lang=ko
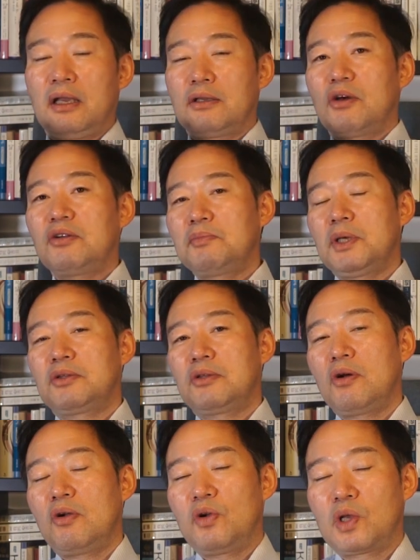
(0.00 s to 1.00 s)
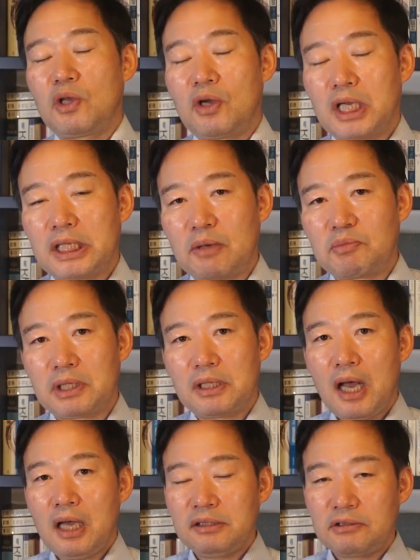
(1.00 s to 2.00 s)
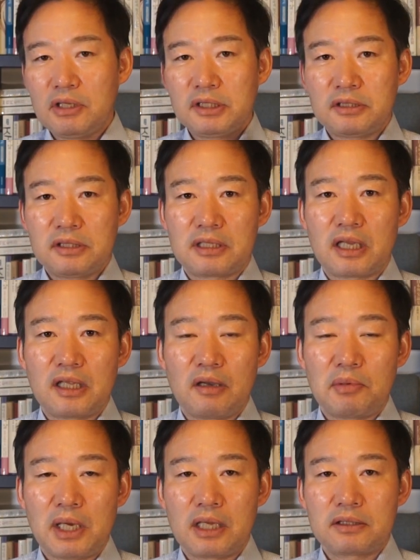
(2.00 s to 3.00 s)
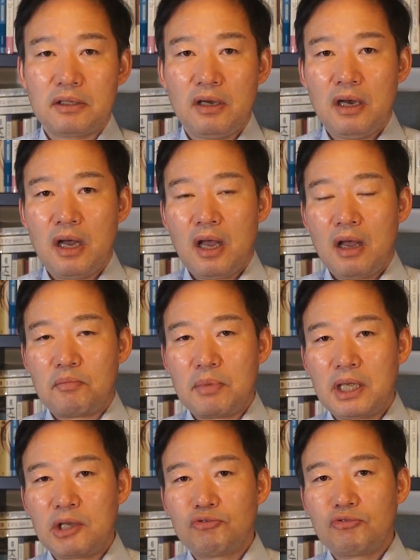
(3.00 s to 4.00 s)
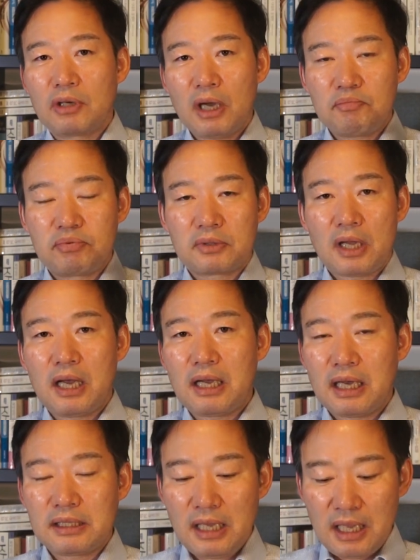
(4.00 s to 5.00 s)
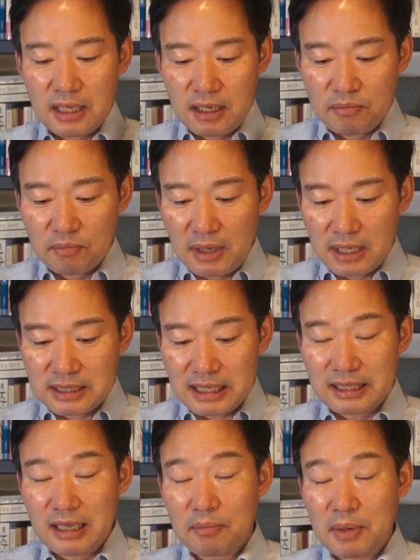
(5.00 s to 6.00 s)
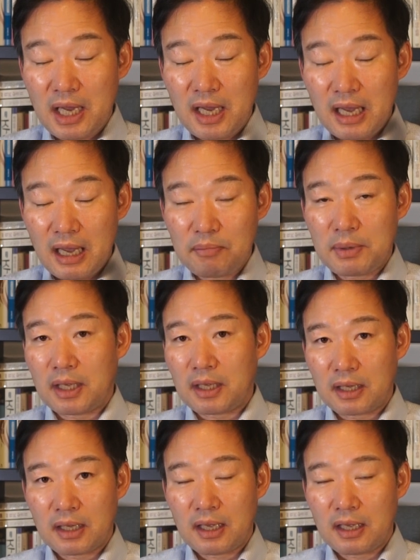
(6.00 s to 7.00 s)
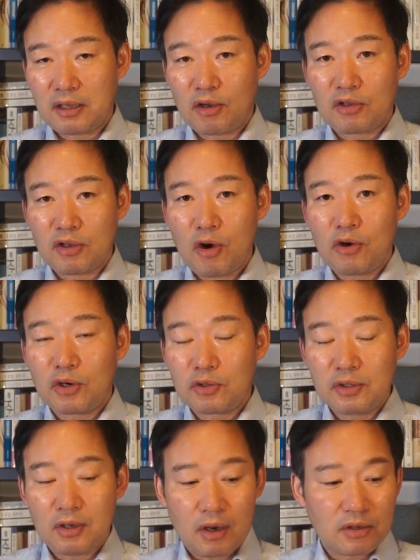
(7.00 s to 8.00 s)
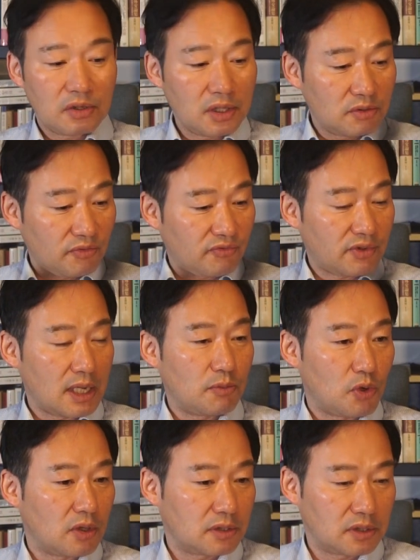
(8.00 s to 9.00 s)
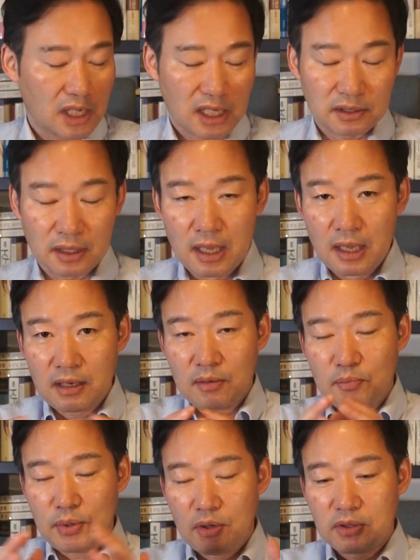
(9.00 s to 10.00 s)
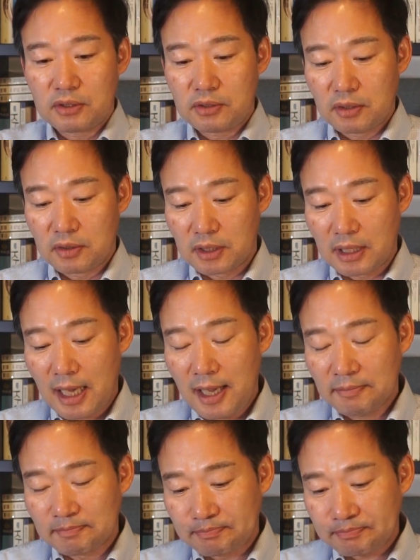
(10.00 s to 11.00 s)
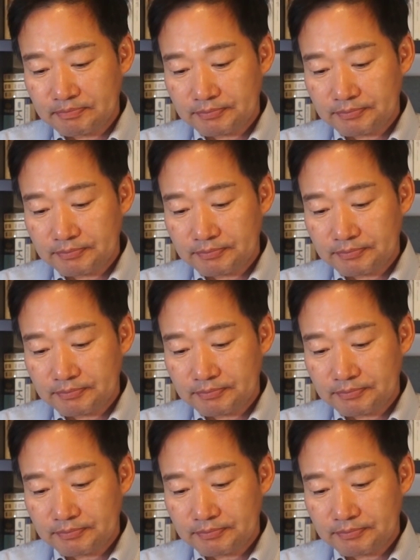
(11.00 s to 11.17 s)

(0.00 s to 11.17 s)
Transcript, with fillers: 여름이었던 걸로 기억이 납니다. 스위스 제네바에서 미국과 북한 간의 이른바 제네바 합의, 예, 영어로는 Agreed Framework라는 그런 표현을 썼는데,